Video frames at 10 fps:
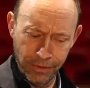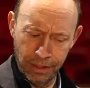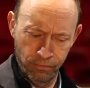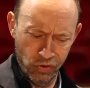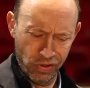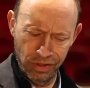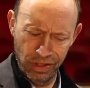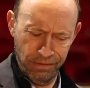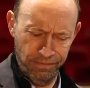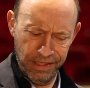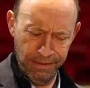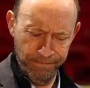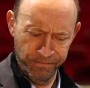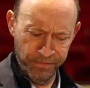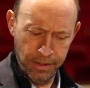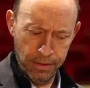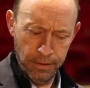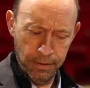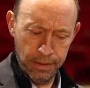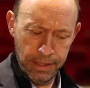Er wusste nicht wie,
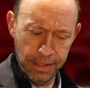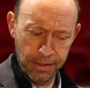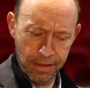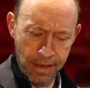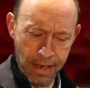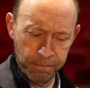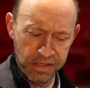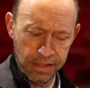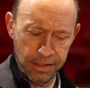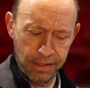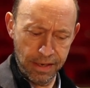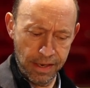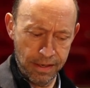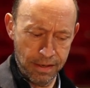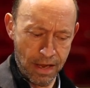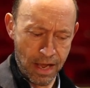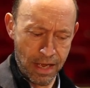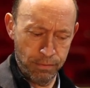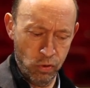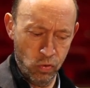hier haben Sie ein
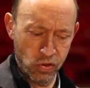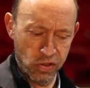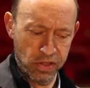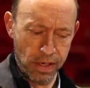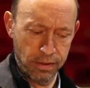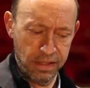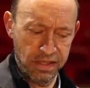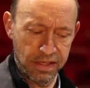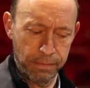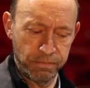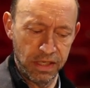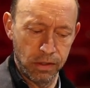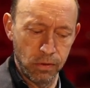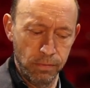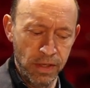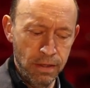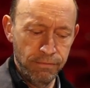harmloses Antiseptikum.